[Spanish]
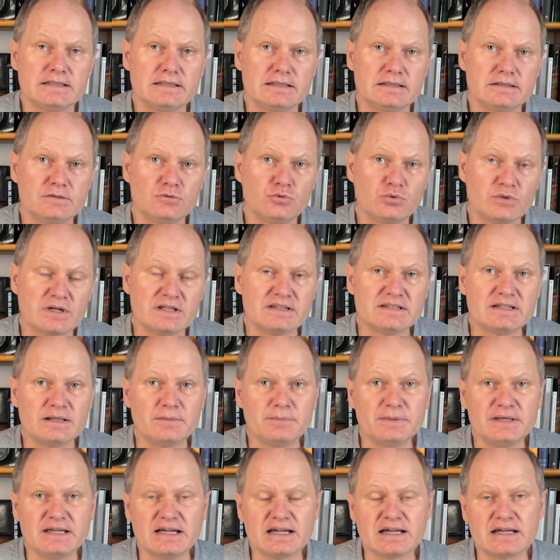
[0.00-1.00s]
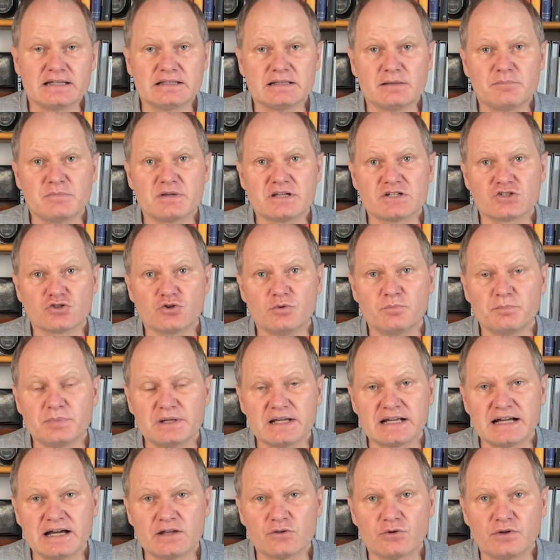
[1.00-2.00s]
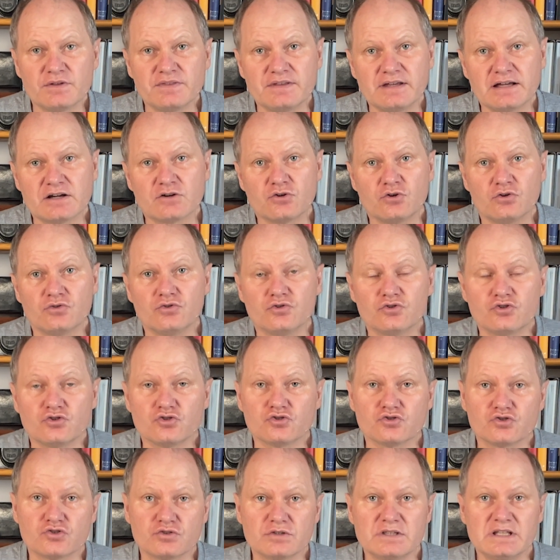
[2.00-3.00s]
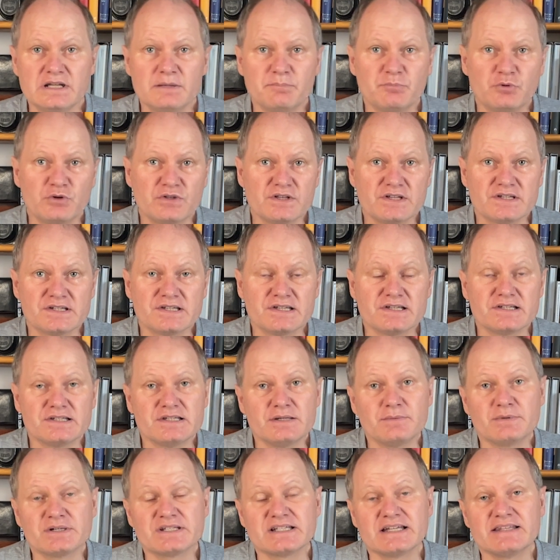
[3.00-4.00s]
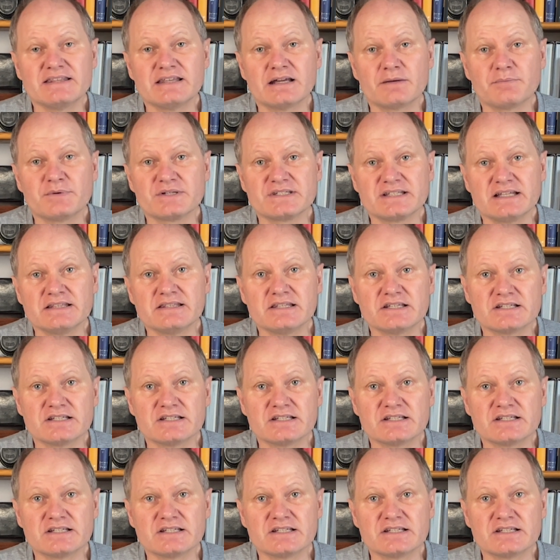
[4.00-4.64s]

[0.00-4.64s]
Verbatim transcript: Durante el viaje también es complicado andar con dos trípodes si vas a andar bastantes